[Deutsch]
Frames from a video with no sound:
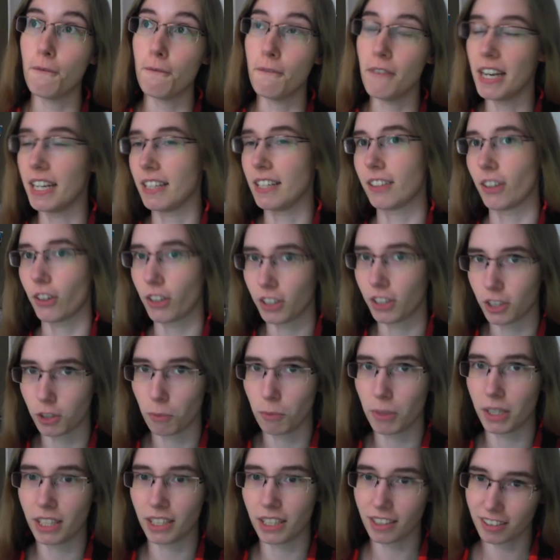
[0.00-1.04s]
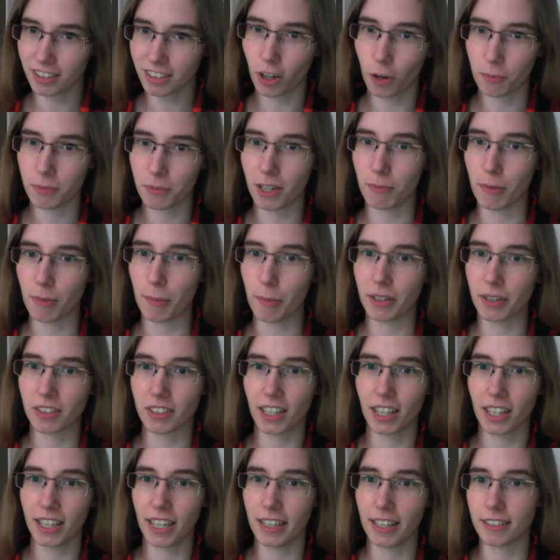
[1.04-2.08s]
wenn es auch nicht unbedingt das Hauptthema meines
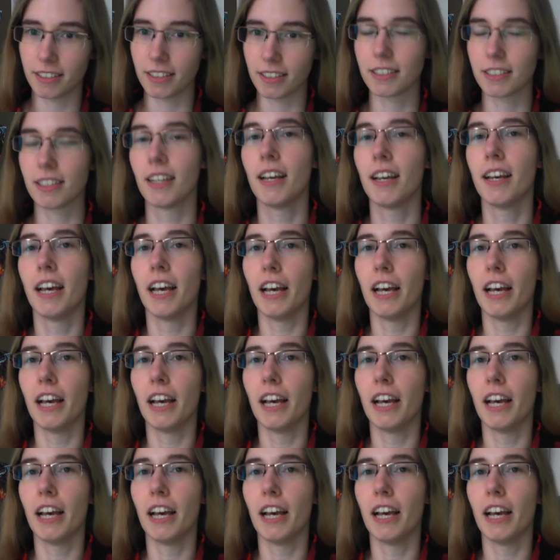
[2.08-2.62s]
Kanals ist.